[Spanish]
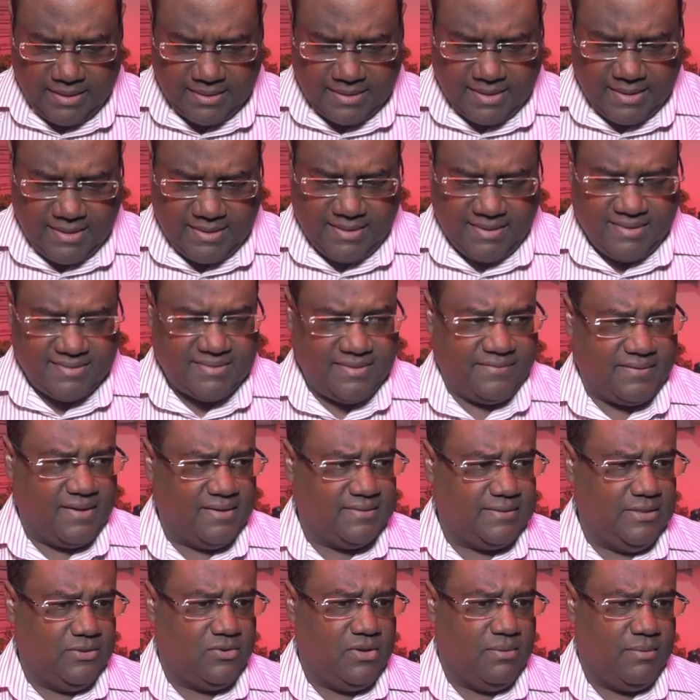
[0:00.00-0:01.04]
alcalde de San
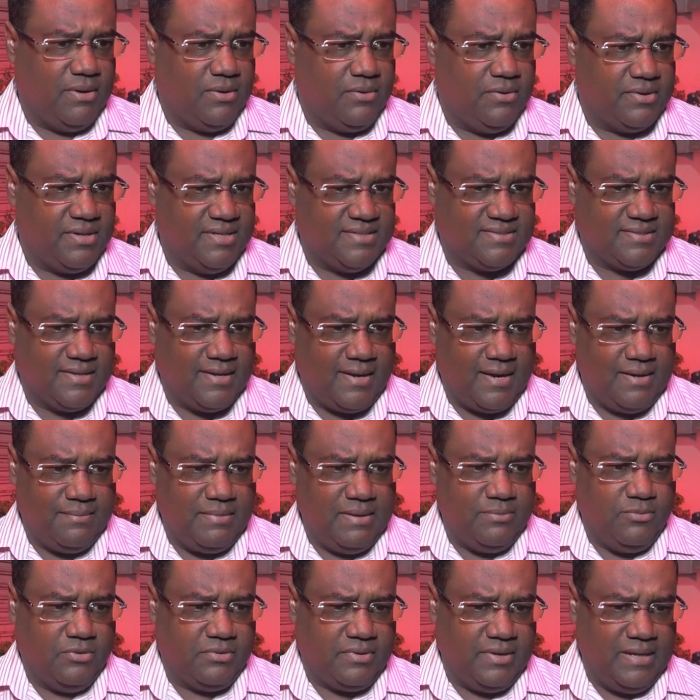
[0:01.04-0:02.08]
Francisco de Macorís, que es al
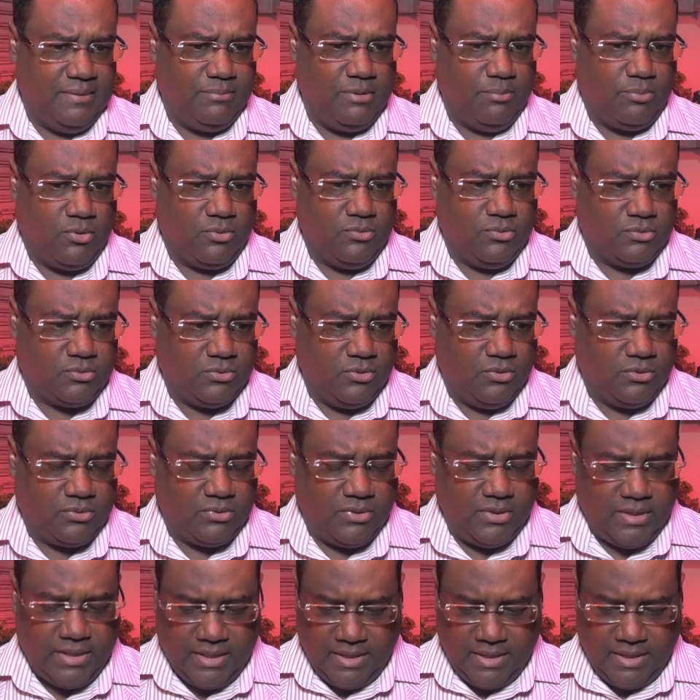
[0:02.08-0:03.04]
mismo tiempo productor